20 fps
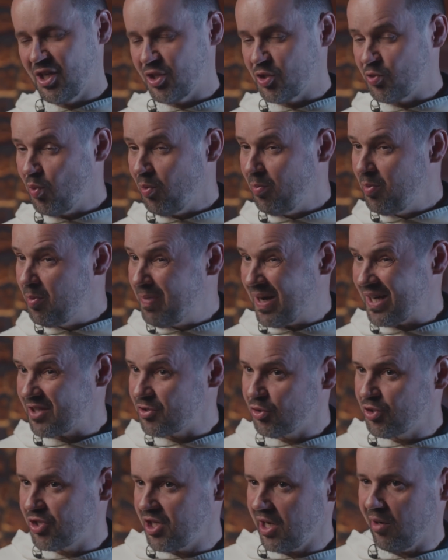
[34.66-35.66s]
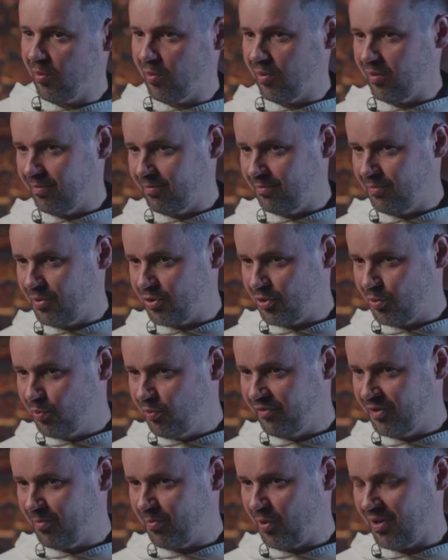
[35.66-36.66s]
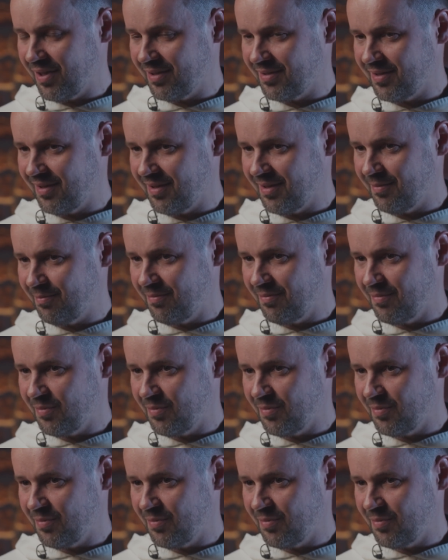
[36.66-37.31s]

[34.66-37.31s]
Zło by bardzo chciało być głównym bohaterem.